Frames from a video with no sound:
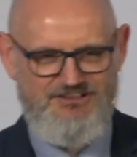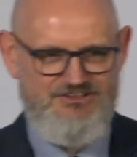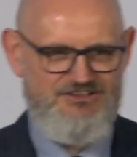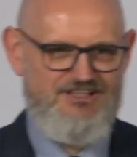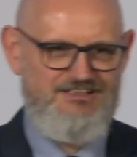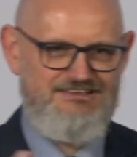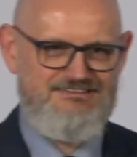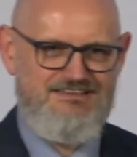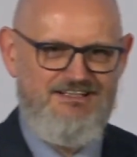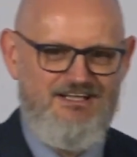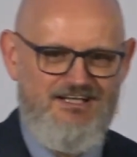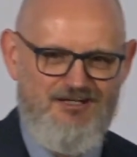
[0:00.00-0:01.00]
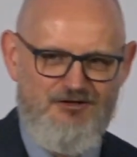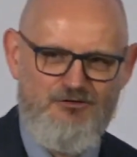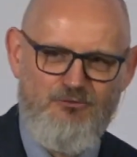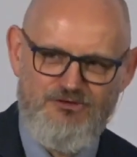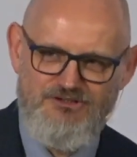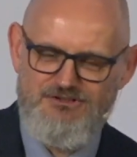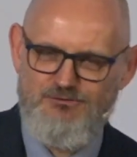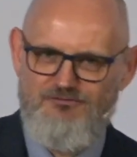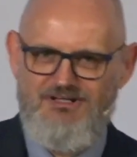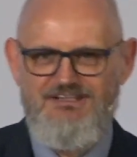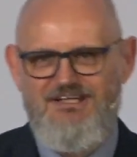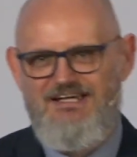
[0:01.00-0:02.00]
I dzisiaj jest, e, głosi
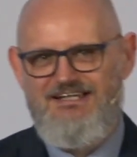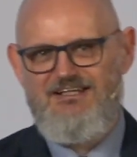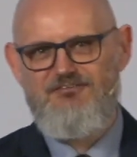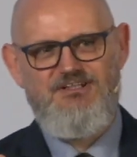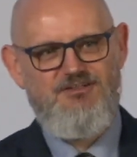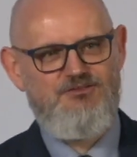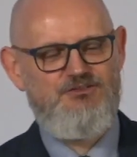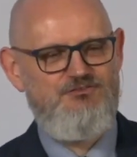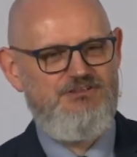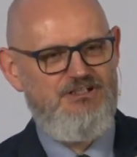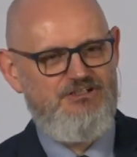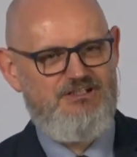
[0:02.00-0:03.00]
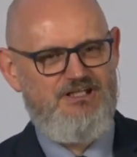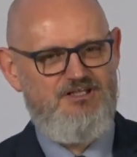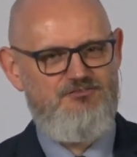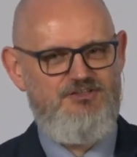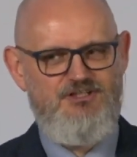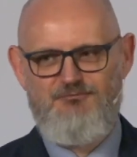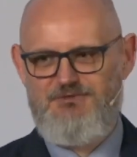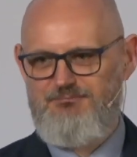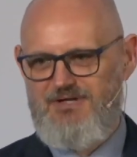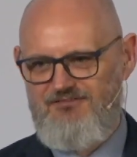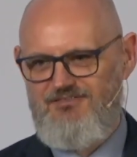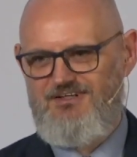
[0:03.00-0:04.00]
słowa. I nawet nie wiem, czy widzieliście taki film,
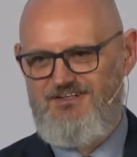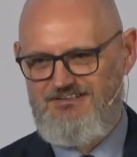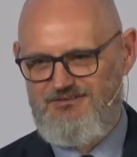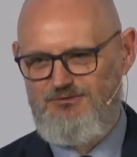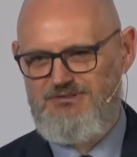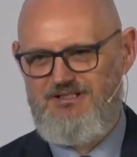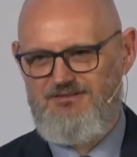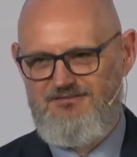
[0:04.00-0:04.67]
Sprawa Chrystusa.